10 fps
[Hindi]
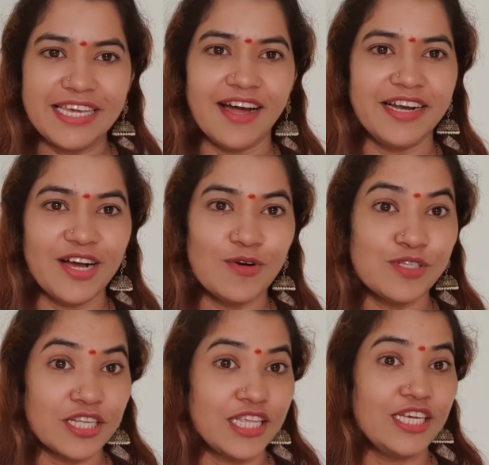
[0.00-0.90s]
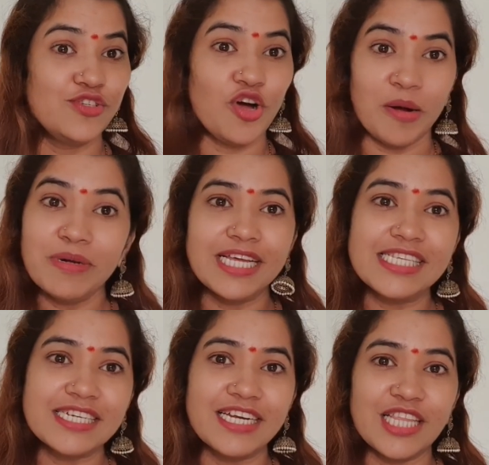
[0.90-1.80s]
ये आइडिया हो सकती है कि जो हम
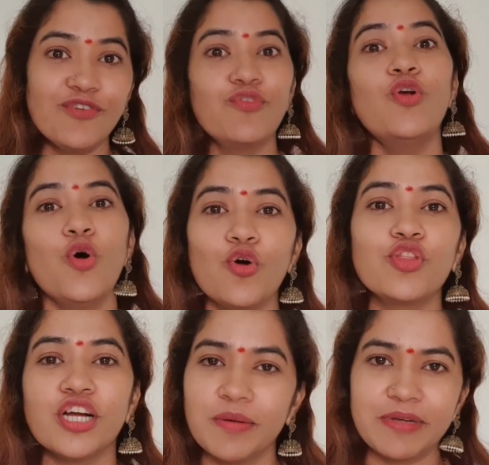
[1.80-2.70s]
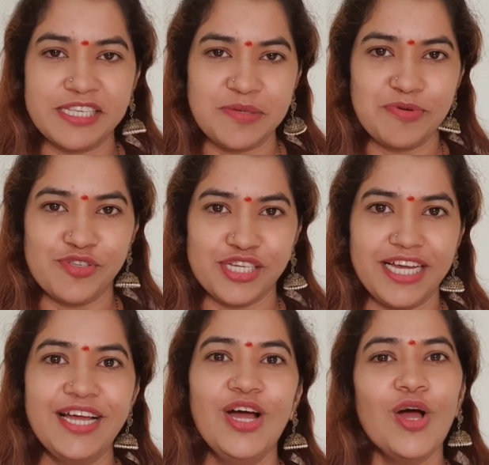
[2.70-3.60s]
टेस्ट करते हैं वो लोगों तक हम कैसे
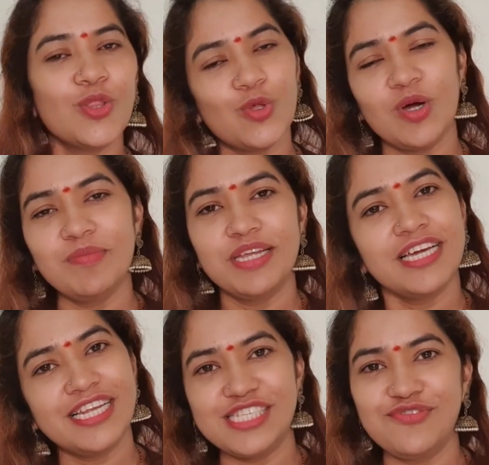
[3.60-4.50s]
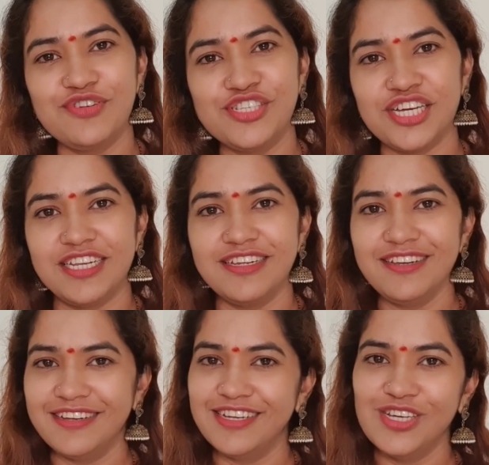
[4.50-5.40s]
पहुँचाएँ तो हमने क्रेजी फूडी चाइना
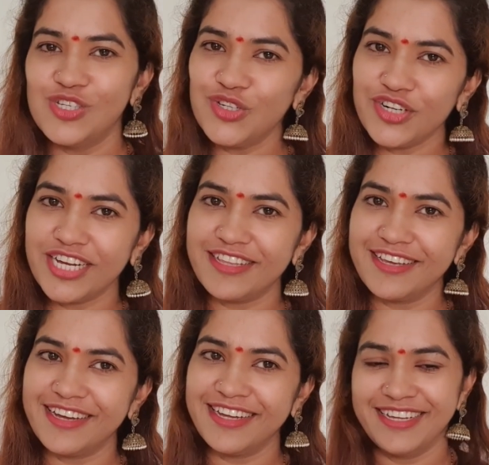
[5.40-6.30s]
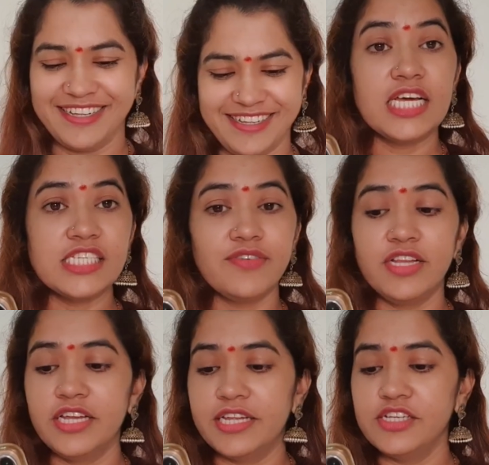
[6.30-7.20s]
शुरू कर दिया अगला
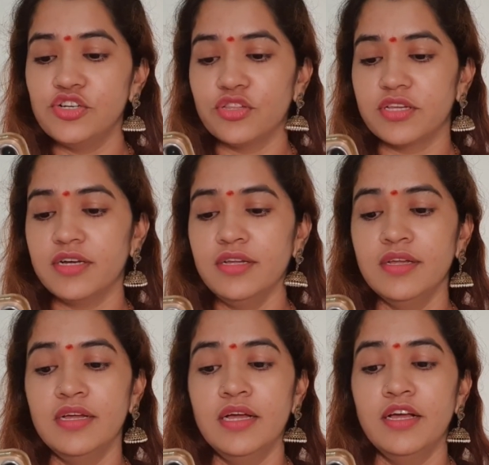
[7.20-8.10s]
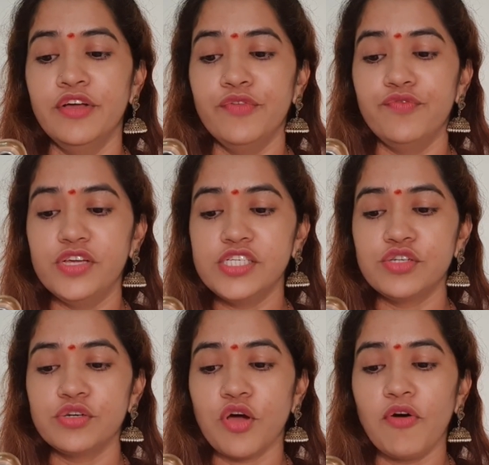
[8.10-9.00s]
सवाल है रिक जॉन का विच
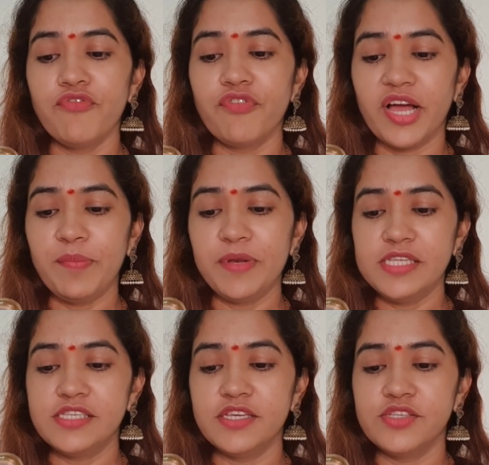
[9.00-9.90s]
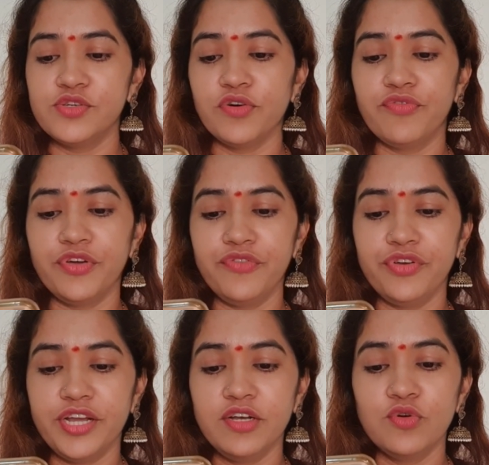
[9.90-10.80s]
टॉप फाइव प्लेसेस योर
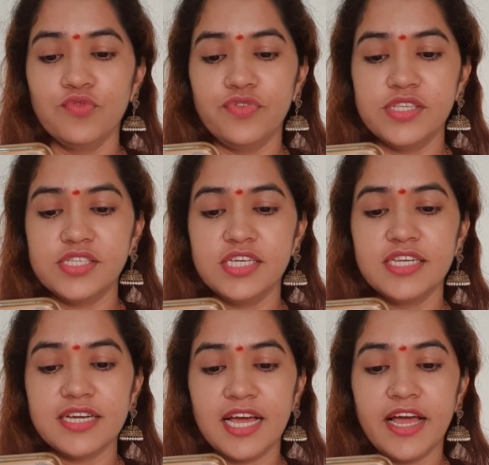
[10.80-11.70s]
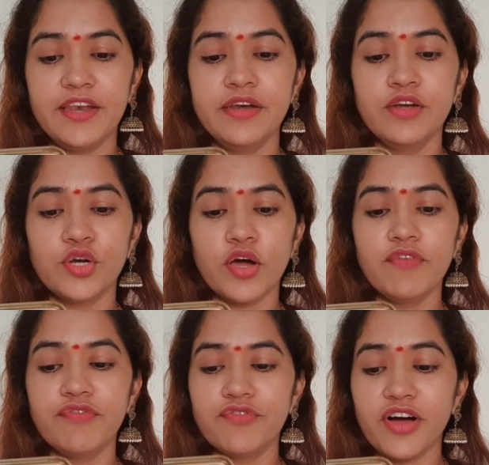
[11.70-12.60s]
फेवरेट टू विजिट एंड
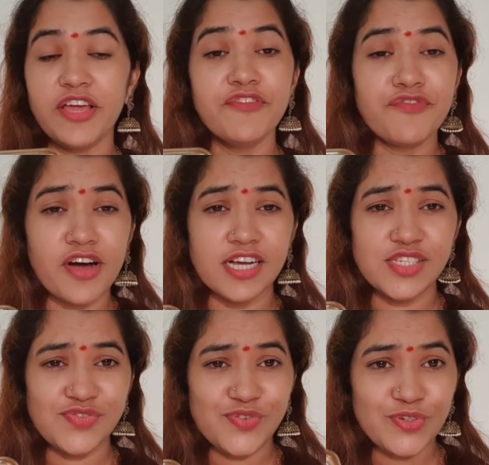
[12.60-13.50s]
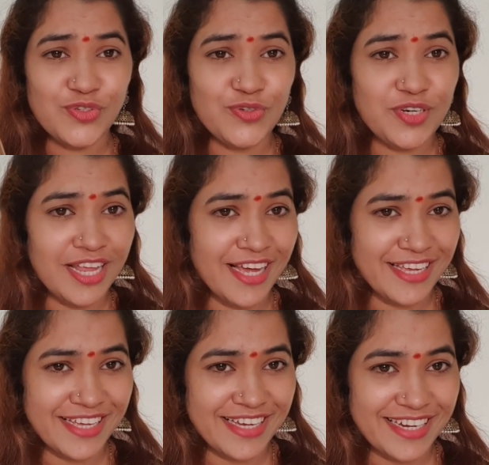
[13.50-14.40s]
टॉप फाइव फास्ट फूड यू
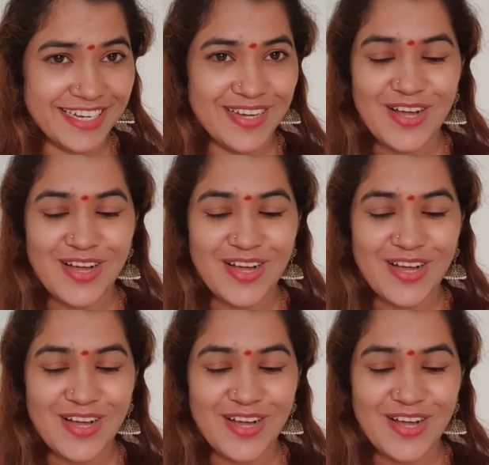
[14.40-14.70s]
लाइक